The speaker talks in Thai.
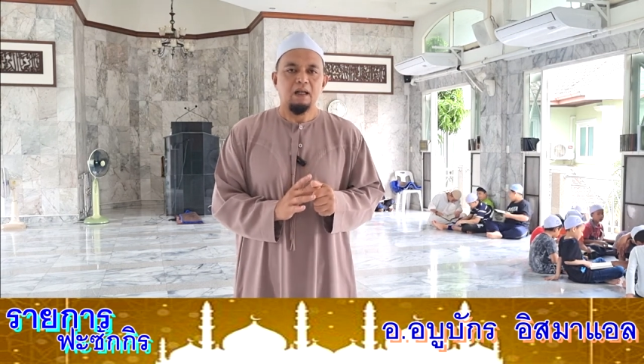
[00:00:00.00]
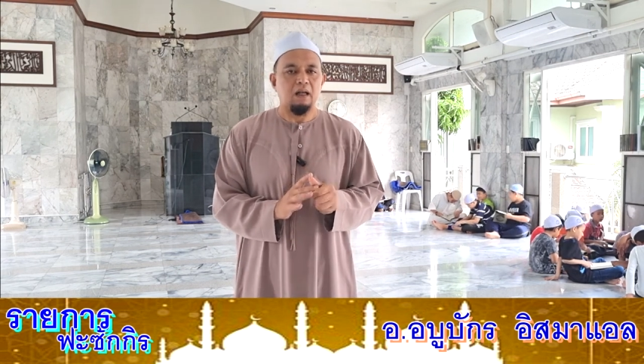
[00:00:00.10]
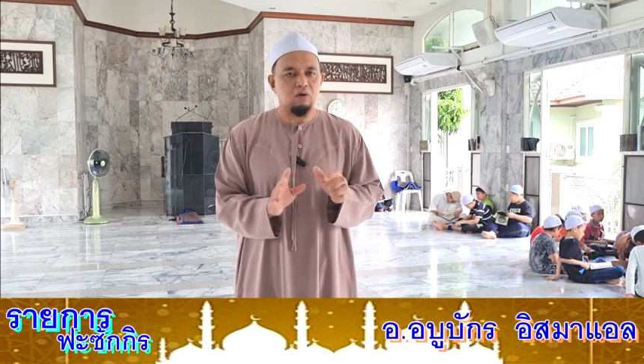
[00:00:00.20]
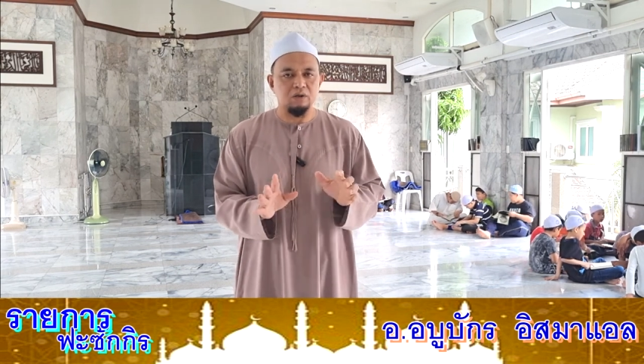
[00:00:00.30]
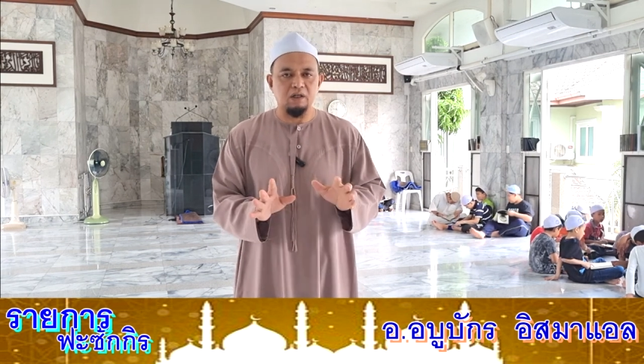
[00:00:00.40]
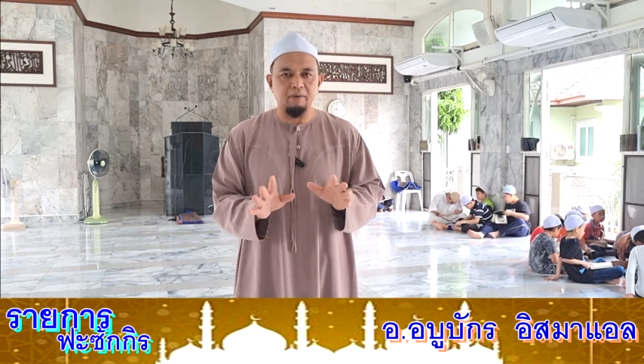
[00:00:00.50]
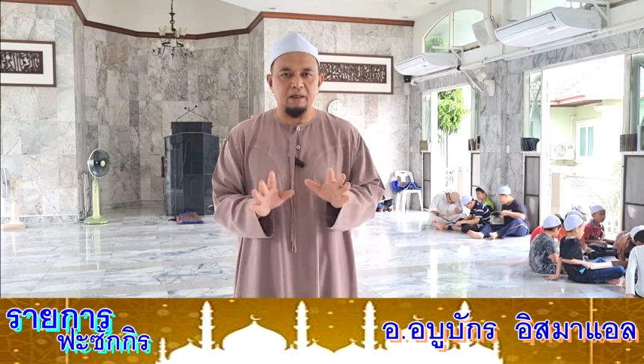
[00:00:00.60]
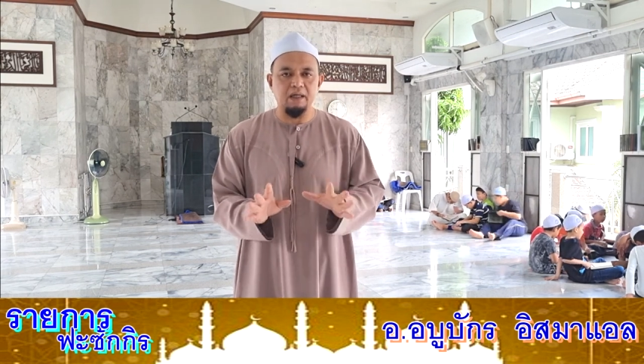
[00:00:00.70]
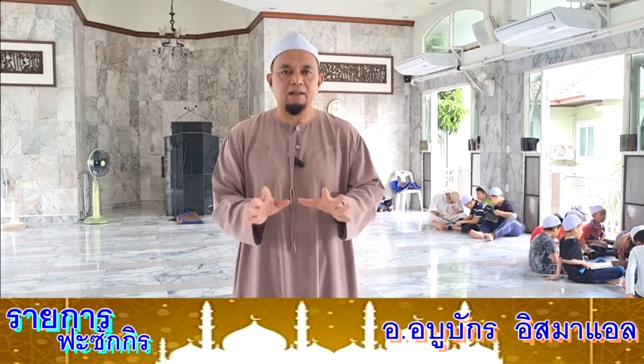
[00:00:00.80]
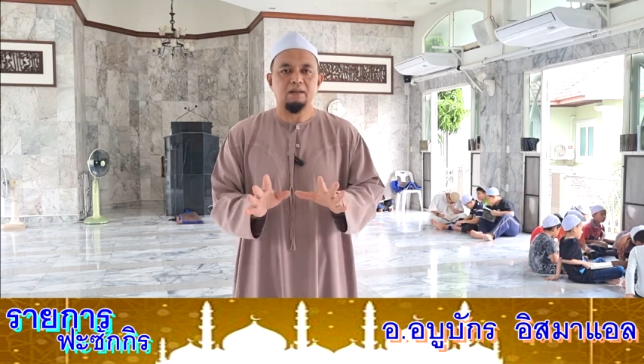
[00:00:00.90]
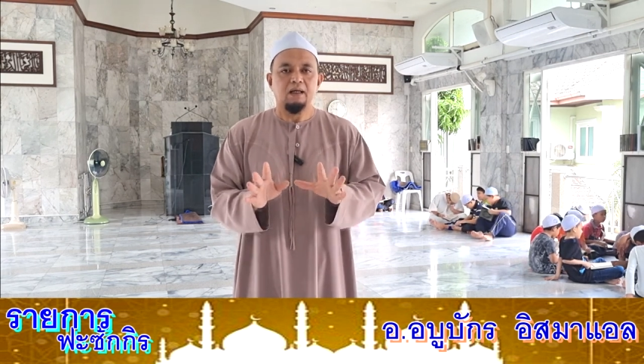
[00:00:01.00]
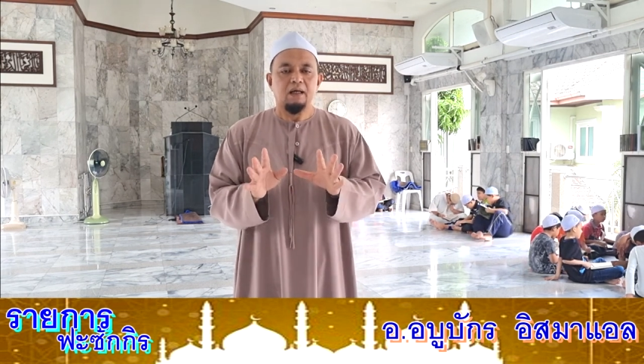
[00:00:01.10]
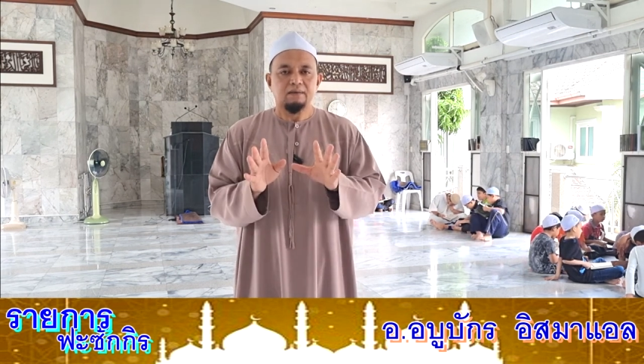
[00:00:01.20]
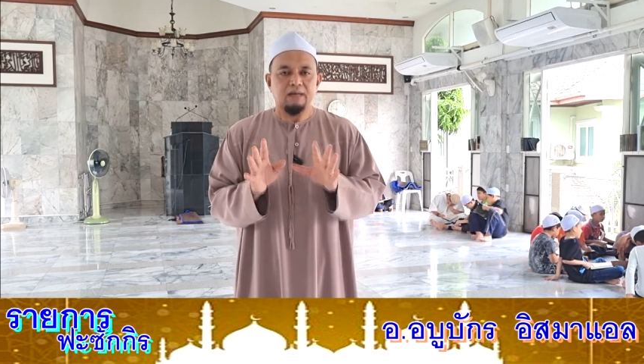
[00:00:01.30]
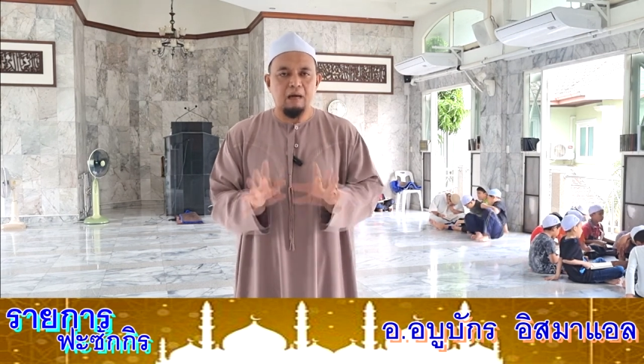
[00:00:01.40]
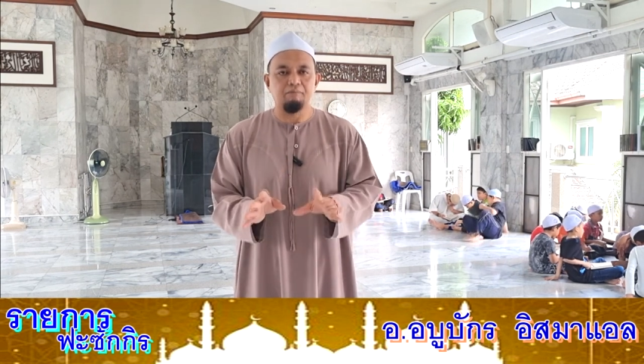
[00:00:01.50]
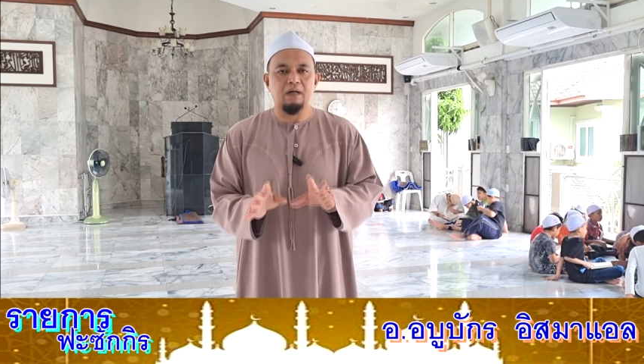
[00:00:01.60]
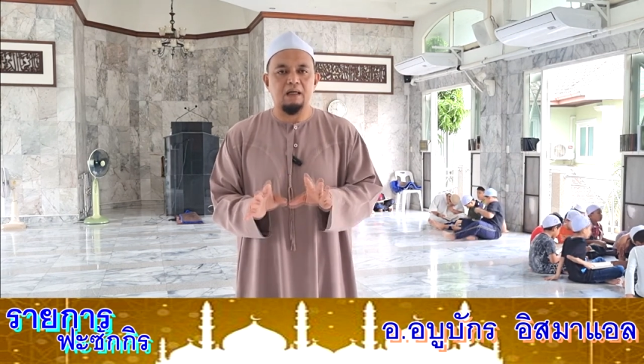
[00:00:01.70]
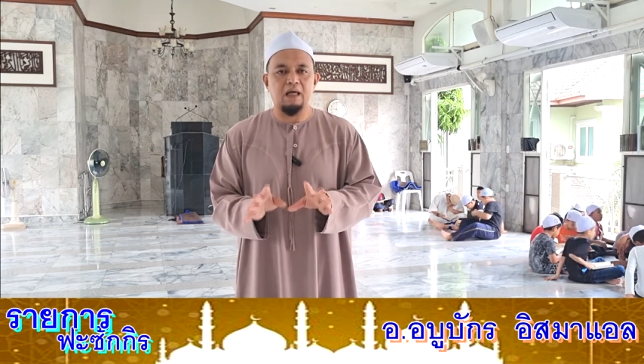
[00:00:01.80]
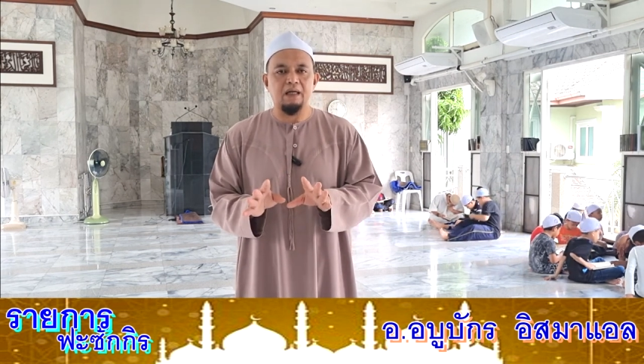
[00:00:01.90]
แล้วก็จะไม่คิดทำ
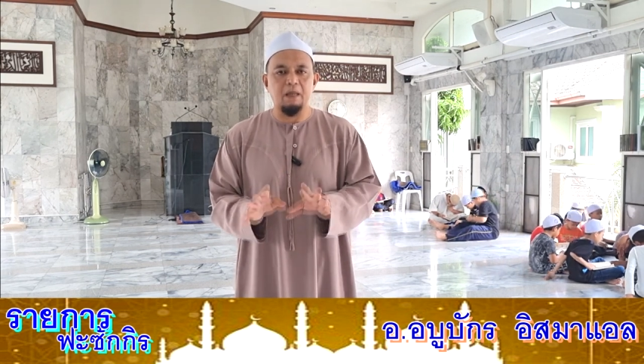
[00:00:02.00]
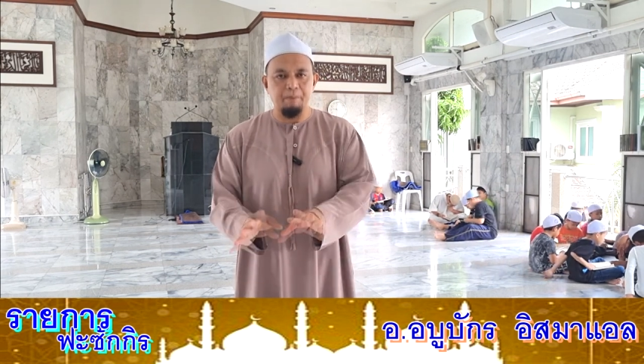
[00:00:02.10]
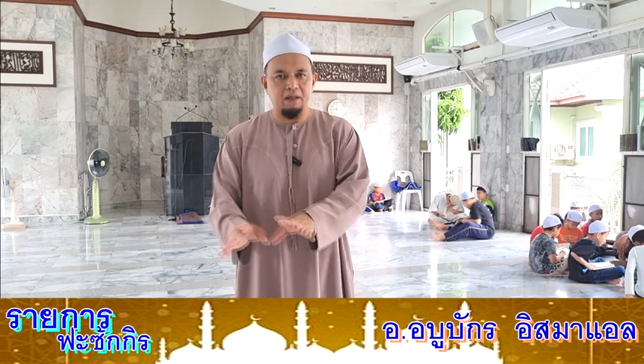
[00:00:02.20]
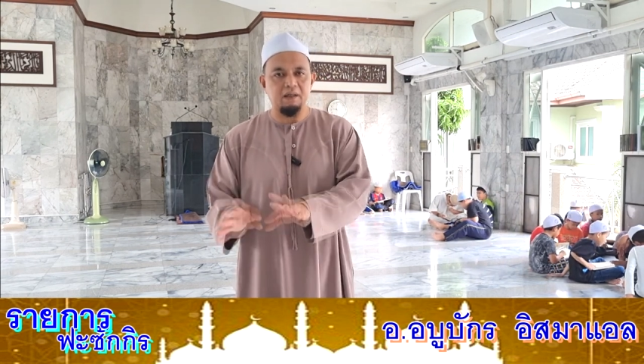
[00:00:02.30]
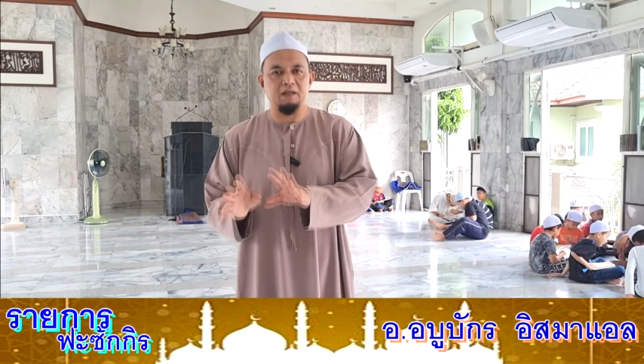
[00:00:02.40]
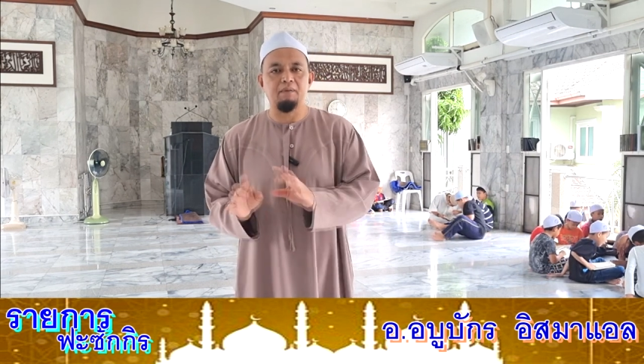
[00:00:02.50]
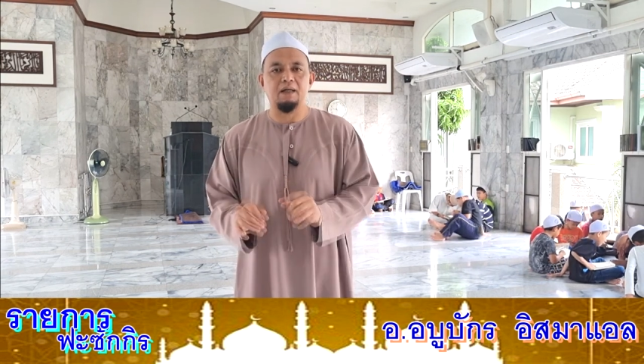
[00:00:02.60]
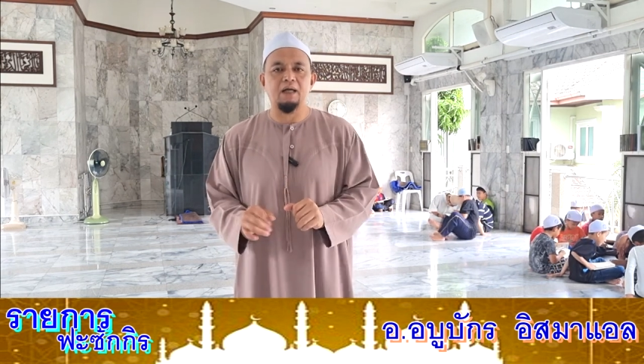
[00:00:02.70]
อะไรให้เป็นอิบา